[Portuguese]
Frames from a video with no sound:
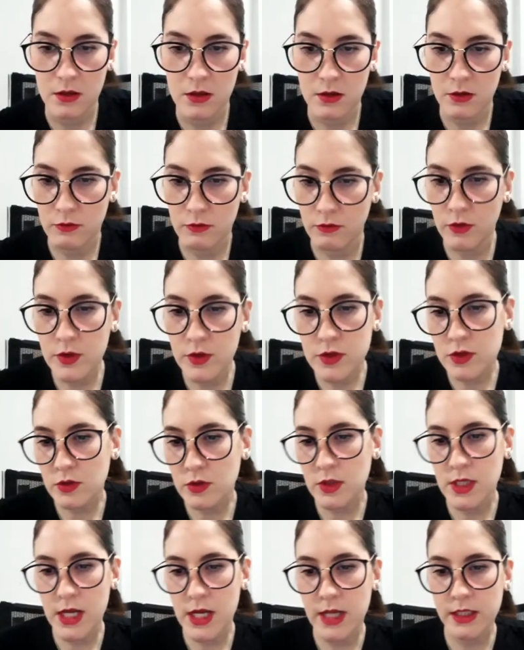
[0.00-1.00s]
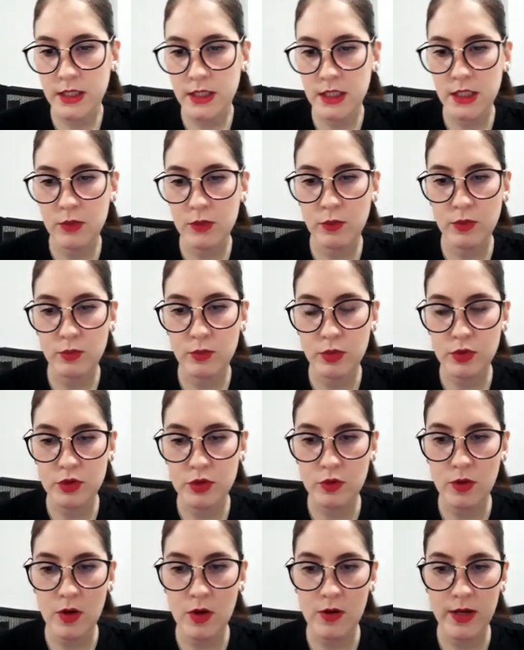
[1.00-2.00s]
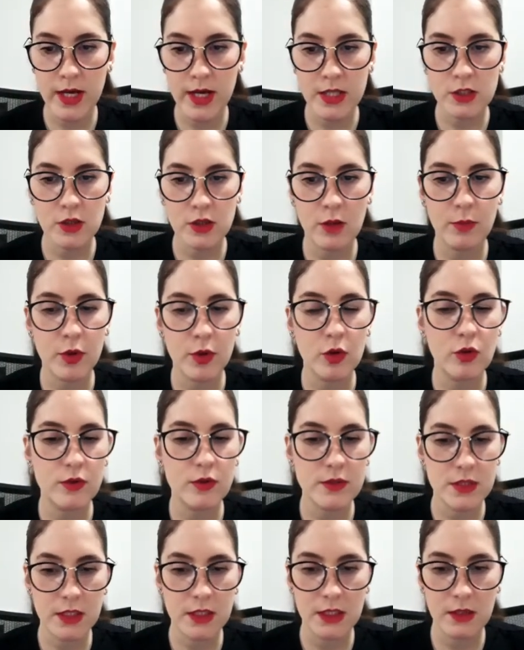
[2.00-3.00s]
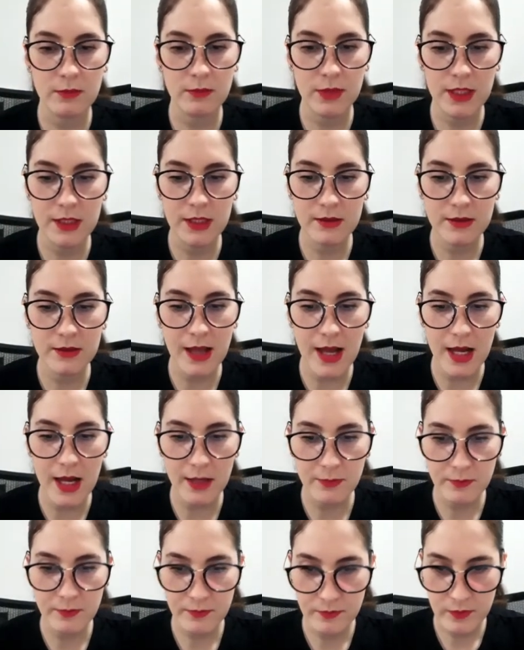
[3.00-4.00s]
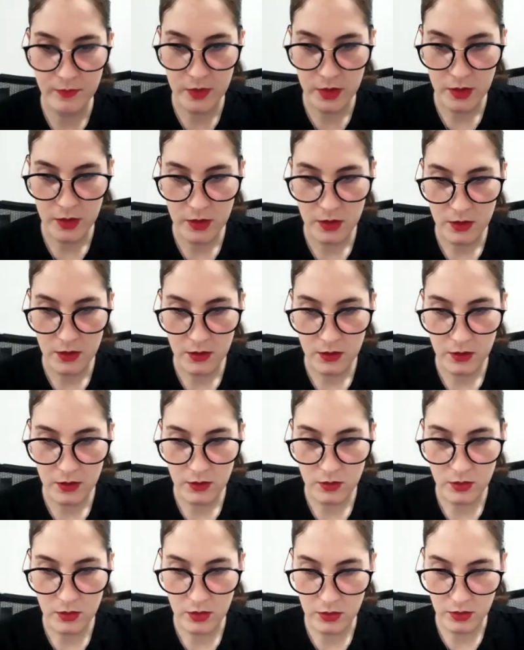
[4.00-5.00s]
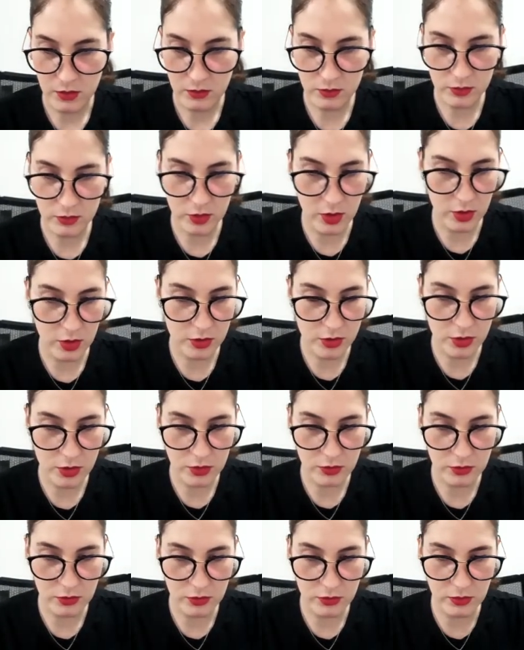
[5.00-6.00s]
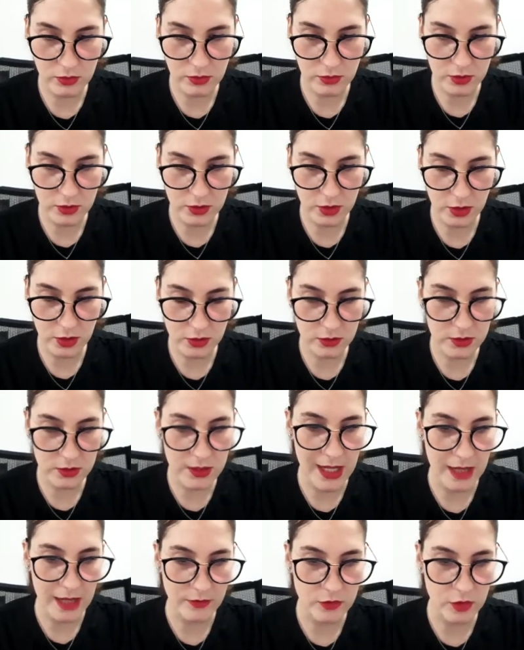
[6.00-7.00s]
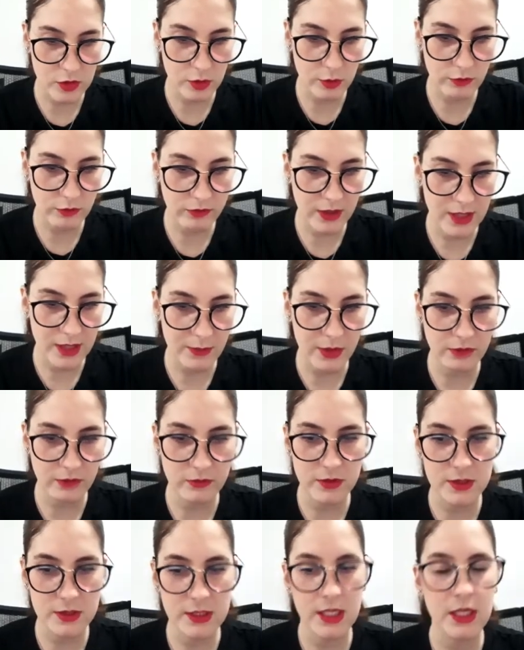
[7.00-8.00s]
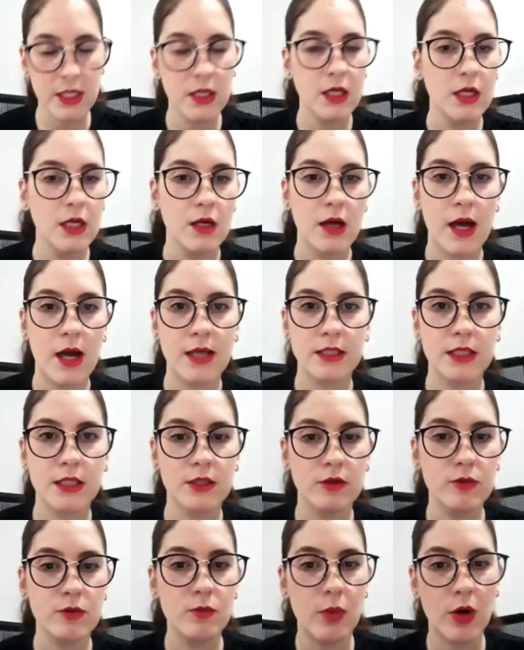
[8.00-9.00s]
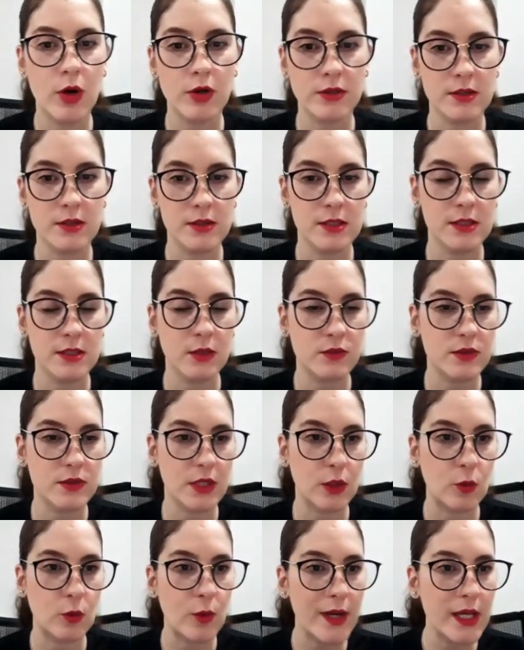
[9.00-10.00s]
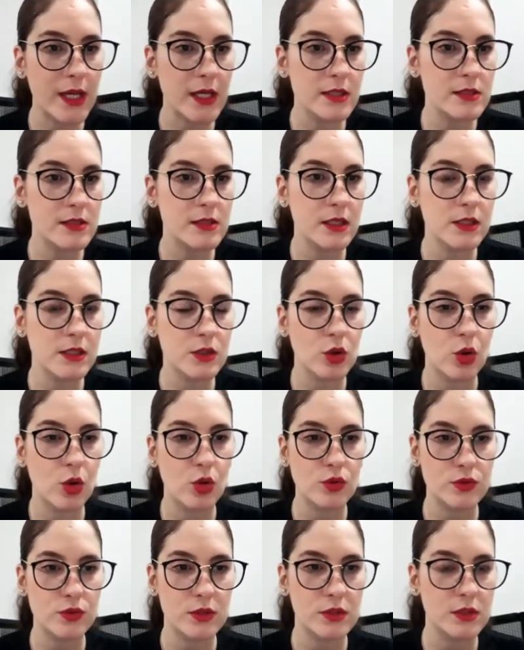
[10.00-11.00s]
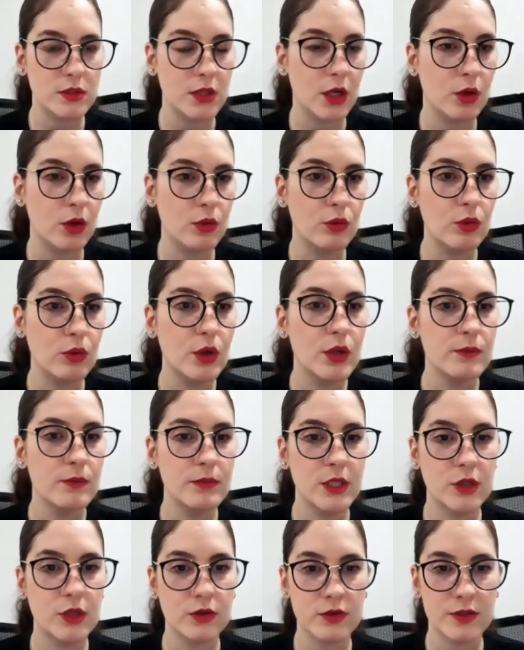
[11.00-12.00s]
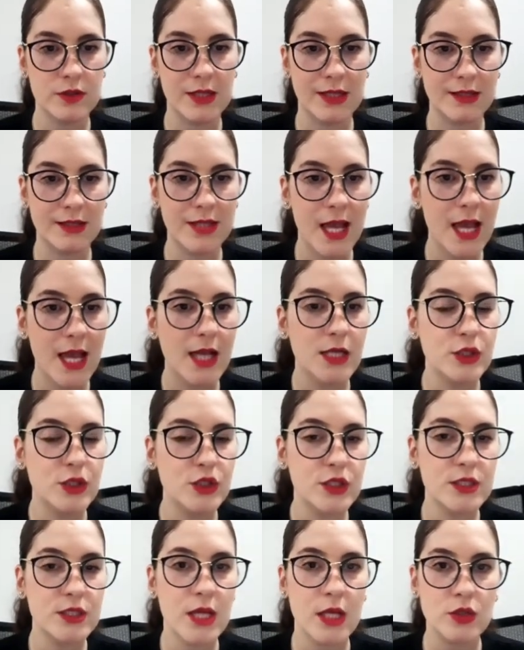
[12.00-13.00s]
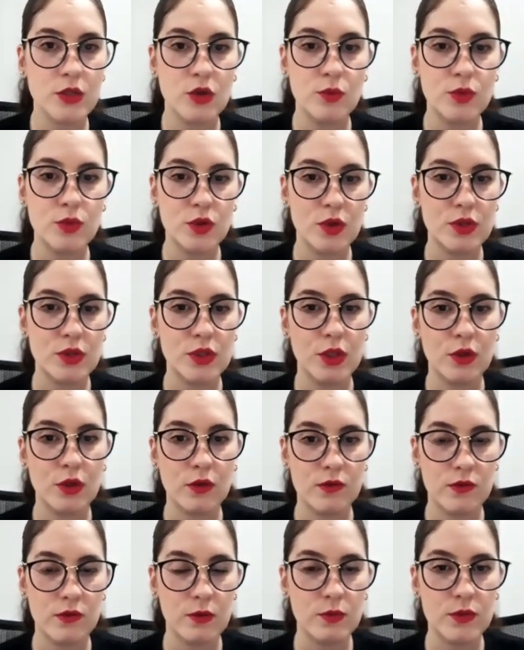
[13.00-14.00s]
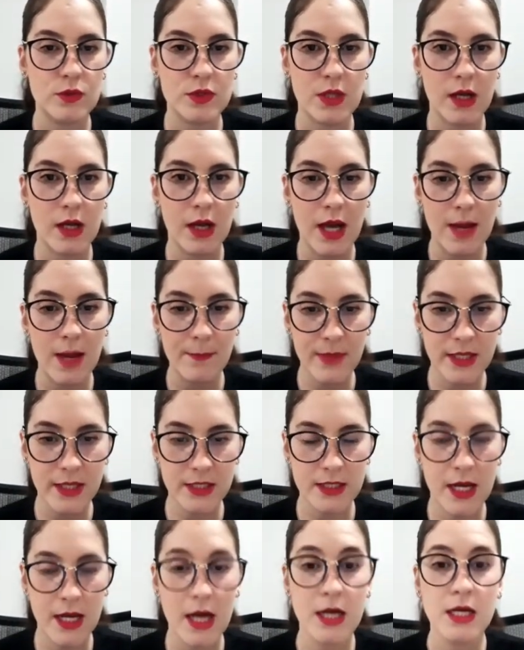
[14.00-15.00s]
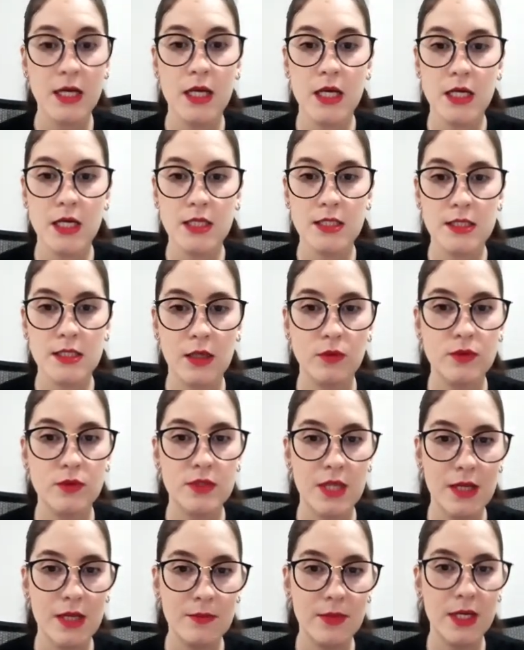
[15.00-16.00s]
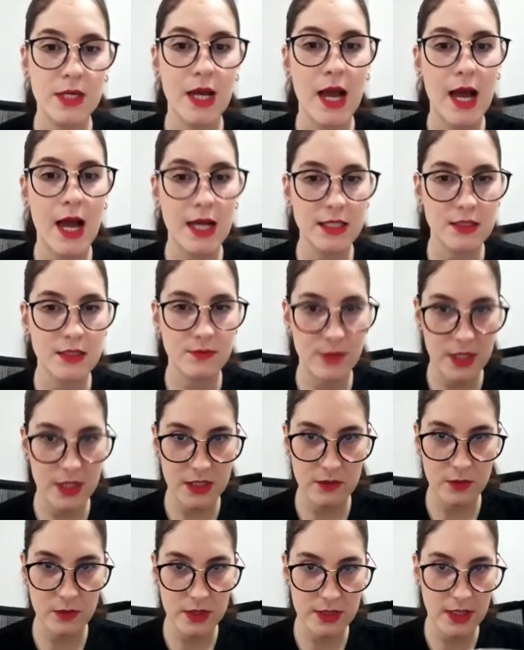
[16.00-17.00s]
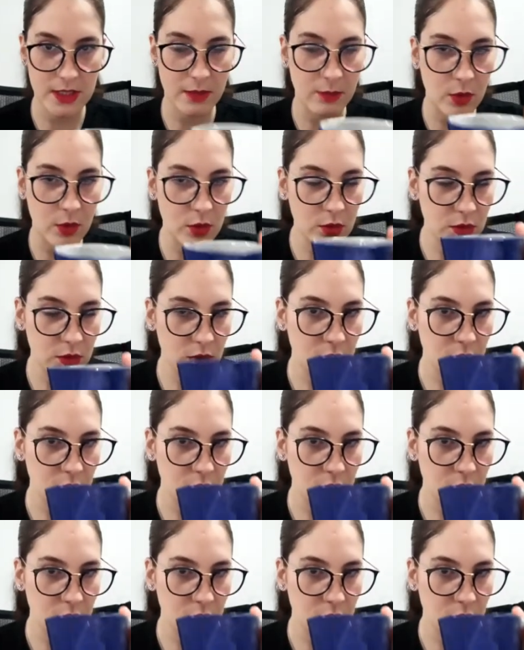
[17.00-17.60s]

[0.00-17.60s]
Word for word: Vou escolher aqui um input qualquer só para eu conseguir habilitar o nosso, os nossos dados. Como eu falei para você, aqui não importa se são sequências ou se são microsatélites, as opções que nós vamos apertar são sempre as mesmas, tá bom?